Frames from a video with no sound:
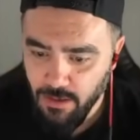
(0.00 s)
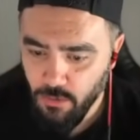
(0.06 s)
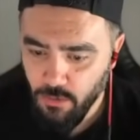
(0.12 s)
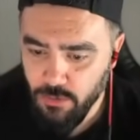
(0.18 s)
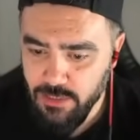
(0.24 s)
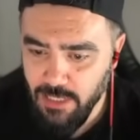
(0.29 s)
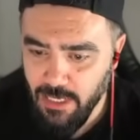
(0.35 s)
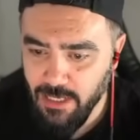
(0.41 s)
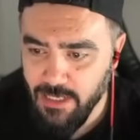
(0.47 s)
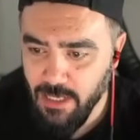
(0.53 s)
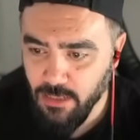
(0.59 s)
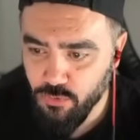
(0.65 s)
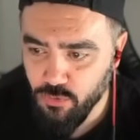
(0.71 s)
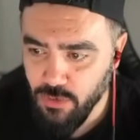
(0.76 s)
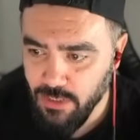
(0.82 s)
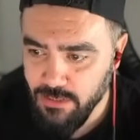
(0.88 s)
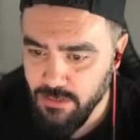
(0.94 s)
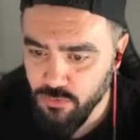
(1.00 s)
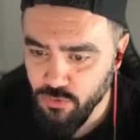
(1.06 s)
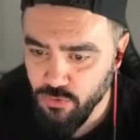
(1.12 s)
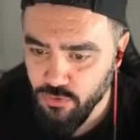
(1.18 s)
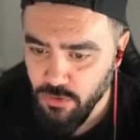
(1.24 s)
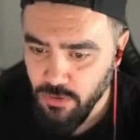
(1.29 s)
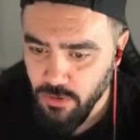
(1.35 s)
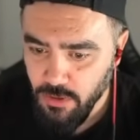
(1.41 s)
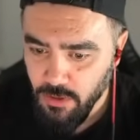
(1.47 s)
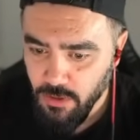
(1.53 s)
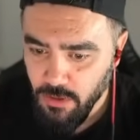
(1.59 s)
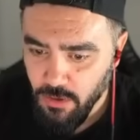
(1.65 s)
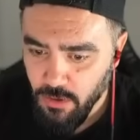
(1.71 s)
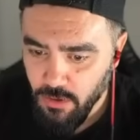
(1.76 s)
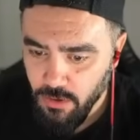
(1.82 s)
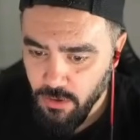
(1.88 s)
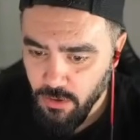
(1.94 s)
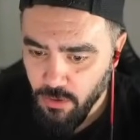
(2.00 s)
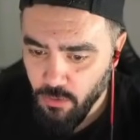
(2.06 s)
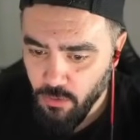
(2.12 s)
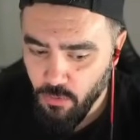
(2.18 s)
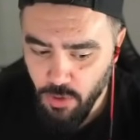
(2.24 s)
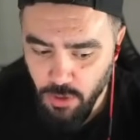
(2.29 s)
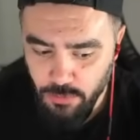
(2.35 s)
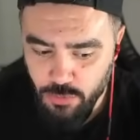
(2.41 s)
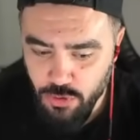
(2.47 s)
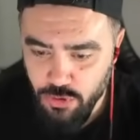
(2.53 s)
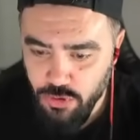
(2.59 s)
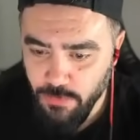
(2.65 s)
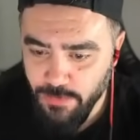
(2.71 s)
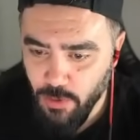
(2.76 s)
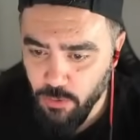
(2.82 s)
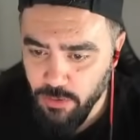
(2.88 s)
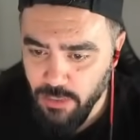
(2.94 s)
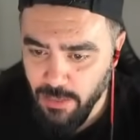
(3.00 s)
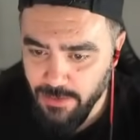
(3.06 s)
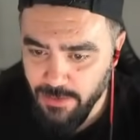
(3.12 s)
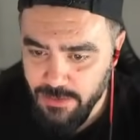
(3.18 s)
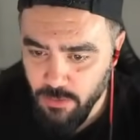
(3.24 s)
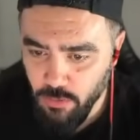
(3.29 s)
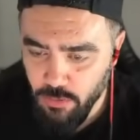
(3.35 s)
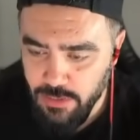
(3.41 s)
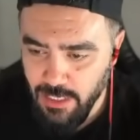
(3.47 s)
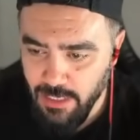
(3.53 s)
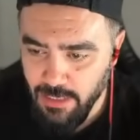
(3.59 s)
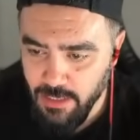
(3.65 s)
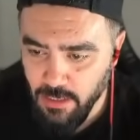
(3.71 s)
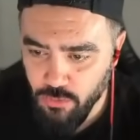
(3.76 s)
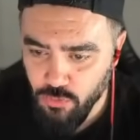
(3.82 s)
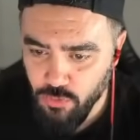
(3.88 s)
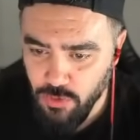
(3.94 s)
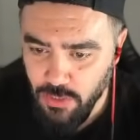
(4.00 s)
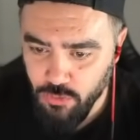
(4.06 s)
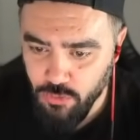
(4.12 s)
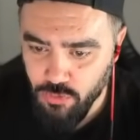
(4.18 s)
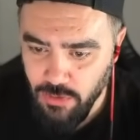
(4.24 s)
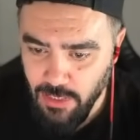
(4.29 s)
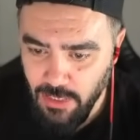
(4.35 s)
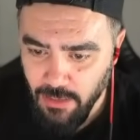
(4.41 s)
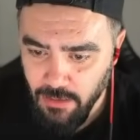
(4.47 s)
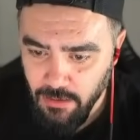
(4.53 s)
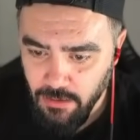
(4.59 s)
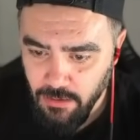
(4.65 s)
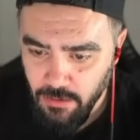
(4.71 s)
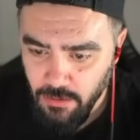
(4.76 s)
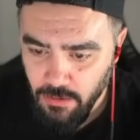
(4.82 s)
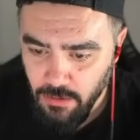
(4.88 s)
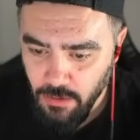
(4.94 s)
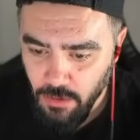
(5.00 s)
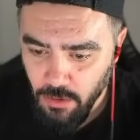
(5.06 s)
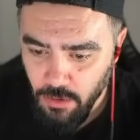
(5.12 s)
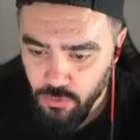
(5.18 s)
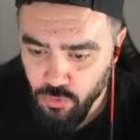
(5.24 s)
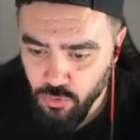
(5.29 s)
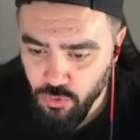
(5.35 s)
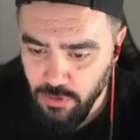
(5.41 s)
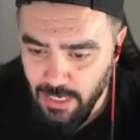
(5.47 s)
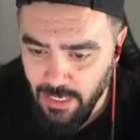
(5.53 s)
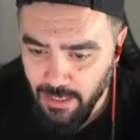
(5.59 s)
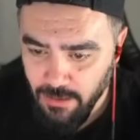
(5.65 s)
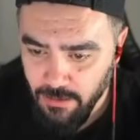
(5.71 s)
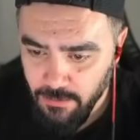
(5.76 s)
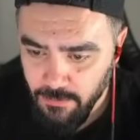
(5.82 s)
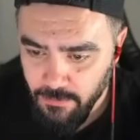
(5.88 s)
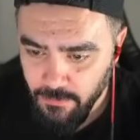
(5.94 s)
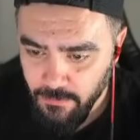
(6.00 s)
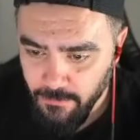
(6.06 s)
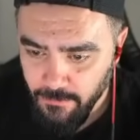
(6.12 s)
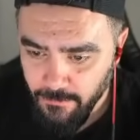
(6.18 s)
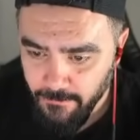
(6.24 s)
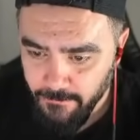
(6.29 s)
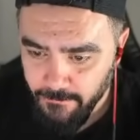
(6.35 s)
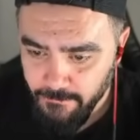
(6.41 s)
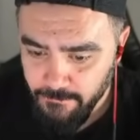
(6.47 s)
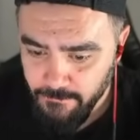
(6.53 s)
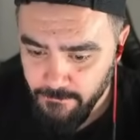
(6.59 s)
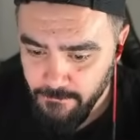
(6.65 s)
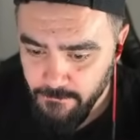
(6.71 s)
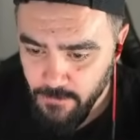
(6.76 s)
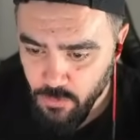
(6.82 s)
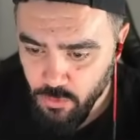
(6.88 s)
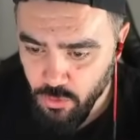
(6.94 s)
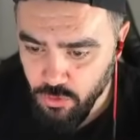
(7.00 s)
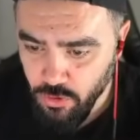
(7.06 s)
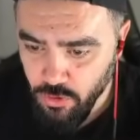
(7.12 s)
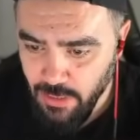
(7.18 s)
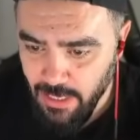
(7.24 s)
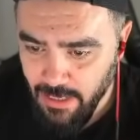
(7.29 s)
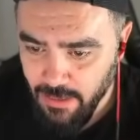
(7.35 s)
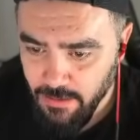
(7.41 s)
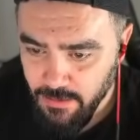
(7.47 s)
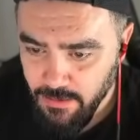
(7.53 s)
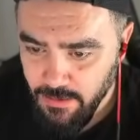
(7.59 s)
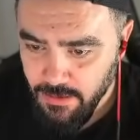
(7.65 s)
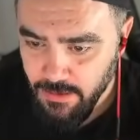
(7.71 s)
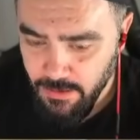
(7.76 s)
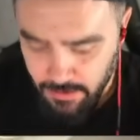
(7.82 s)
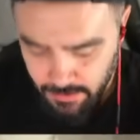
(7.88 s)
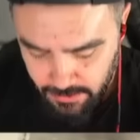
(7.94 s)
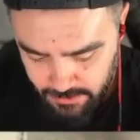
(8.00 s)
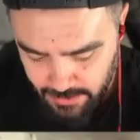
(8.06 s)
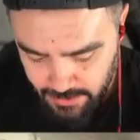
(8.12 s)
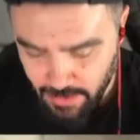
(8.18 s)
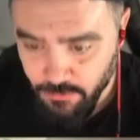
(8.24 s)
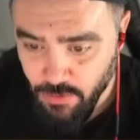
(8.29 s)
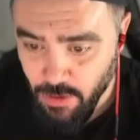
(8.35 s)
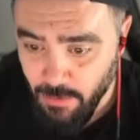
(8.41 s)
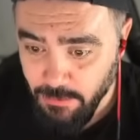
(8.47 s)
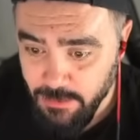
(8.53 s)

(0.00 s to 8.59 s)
Özel harekat tutuklasın. Dur. Ölümsüzlüğüm beni öldüremezsin. Özel harekat tutukla tutukla. Tutukla. Tutukla. Sana vuramam.